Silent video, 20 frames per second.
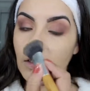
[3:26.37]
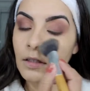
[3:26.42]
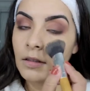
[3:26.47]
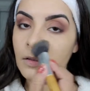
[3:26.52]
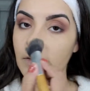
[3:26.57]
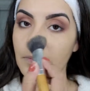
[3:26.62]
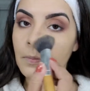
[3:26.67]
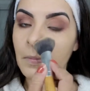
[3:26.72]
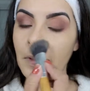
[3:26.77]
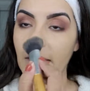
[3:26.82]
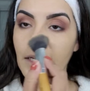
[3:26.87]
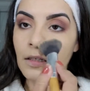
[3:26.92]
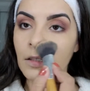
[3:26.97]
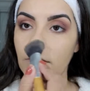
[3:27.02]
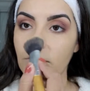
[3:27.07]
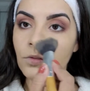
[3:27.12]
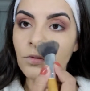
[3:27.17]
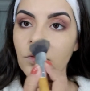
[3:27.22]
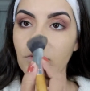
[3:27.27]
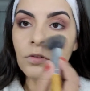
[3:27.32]
Espalha
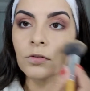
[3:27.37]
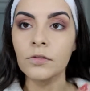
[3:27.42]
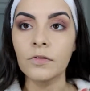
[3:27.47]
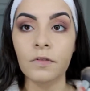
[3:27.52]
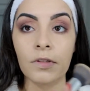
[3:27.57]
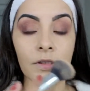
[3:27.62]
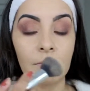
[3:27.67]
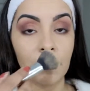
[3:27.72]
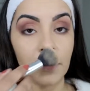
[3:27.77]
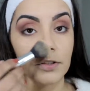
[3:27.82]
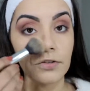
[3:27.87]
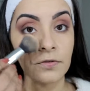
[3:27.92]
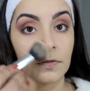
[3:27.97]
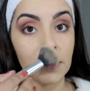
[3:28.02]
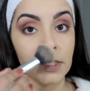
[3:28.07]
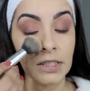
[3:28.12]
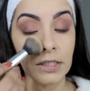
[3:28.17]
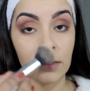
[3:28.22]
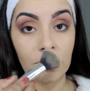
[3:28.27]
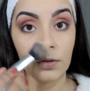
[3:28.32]
tudo, você pode
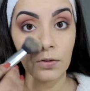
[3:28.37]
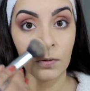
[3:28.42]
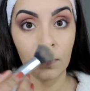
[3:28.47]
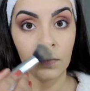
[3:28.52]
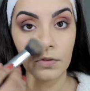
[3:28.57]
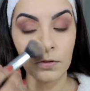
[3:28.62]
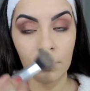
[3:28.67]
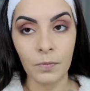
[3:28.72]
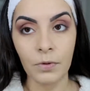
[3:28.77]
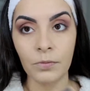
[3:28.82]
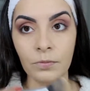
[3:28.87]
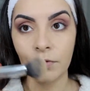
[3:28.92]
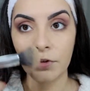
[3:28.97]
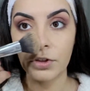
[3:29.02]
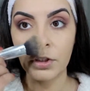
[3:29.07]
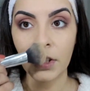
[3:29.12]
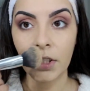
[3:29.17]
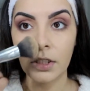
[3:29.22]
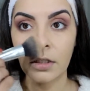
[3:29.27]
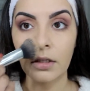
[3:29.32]
fazer isso com
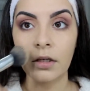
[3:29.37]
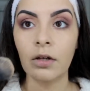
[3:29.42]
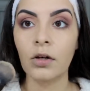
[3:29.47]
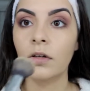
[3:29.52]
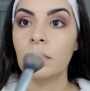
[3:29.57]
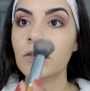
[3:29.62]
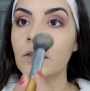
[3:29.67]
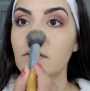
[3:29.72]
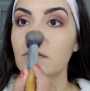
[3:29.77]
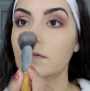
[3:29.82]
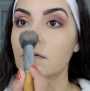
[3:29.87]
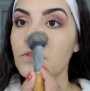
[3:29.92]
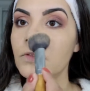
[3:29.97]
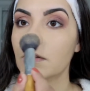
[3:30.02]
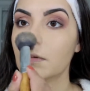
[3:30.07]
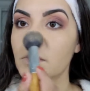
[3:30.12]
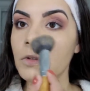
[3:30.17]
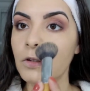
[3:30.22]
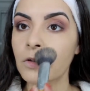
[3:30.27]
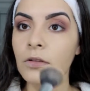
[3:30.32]
esponjinha, quem gosta eu não
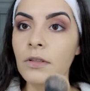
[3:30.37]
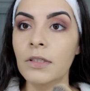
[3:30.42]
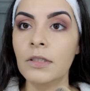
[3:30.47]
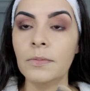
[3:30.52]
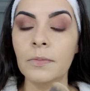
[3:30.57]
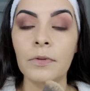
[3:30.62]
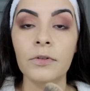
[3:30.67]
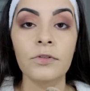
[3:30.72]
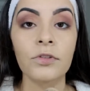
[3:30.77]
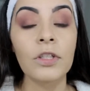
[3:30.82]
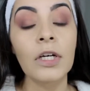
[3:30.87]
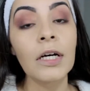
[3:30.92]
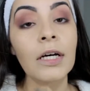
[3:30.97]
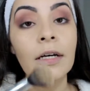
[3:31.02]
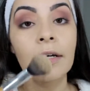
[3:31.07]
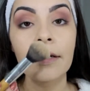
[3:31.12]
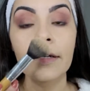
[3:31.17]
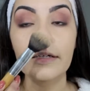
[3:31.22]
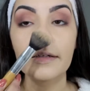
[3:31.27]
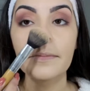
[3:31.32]
sou muito da esponja.
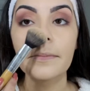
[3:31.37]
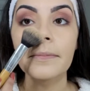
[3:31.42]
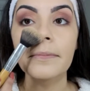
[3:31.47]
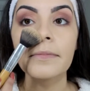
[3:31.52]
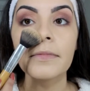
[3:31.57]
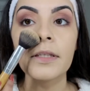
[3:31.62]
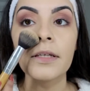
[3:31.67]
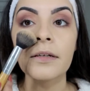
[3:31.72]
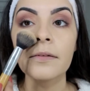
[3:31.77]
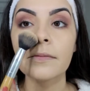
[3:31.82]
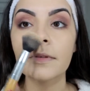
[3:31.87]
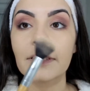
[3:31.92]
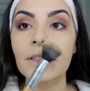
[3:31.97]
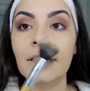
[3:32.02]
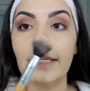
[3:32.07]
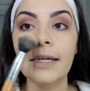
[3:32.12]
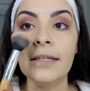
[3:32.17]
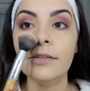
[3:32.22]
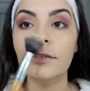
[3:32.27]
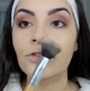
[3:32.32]
Não
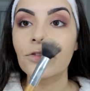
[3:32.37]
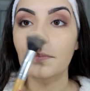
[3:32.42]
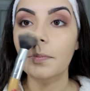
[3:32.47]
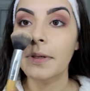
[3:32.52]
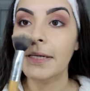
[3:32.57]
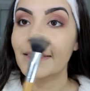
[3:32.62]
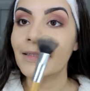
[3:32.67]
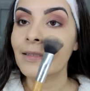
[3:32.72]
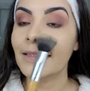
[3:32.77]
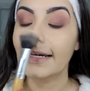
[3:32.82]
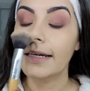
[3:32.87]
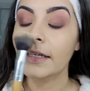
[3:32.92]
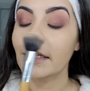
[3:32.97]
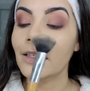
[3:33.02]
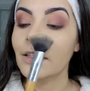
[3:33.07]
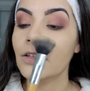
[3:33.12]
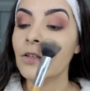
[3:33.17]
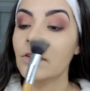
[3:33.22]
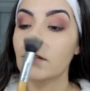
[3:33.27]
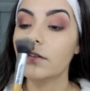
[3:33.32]
esquece de passar
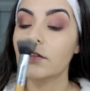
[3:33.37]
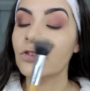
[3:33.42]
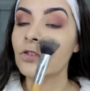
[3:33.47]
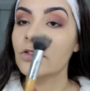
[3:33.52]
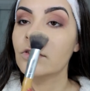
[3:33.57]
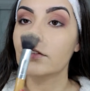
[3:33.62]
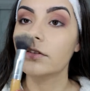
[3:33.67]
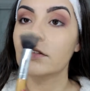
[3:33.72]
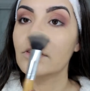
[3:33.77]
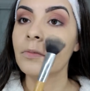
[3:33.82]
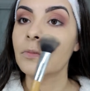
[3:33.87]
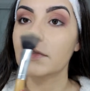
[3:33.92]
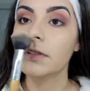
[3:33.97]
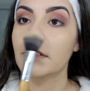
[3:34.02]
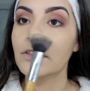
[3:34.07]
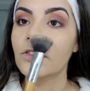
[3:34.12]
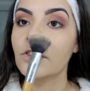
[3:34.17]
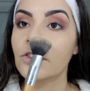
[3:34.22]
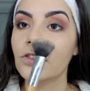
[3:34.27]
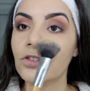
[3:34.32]
aqui, ó gente, tem
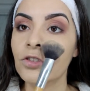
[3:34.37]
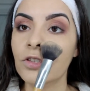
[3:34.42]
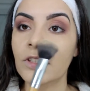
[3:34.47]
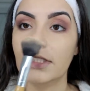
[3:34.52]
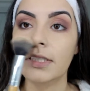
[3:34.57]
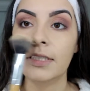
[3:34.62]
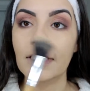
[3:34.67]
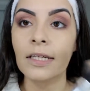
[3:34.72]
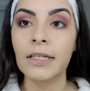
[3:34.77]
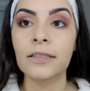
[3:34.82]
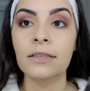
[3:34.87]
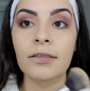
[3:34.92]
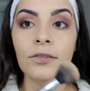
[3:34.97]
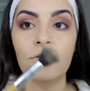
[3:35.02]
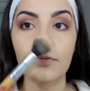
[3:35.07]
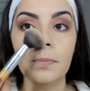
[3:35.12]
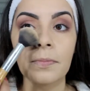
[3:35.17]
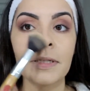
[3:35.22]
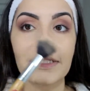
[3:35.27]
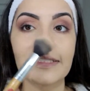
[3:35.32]
muita gente que esquece
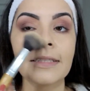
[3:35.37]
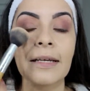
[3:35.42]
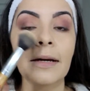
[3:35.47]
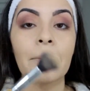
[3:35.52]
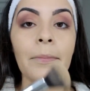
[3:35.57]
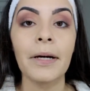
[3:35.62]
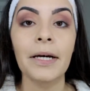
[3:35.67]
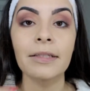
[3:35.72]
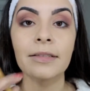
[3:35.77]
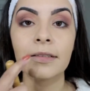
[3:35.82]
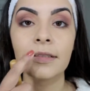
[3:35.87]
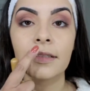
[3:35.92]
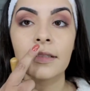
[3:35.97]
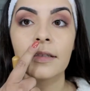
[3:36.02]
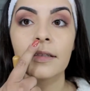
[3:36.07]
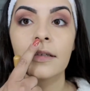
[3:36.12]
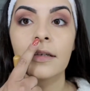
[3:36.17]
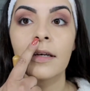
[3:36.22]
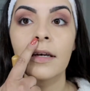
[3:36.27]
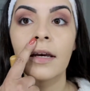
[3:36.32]
de passar a base
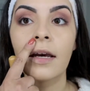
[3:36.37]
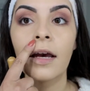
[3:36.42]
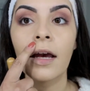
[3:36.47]
aqui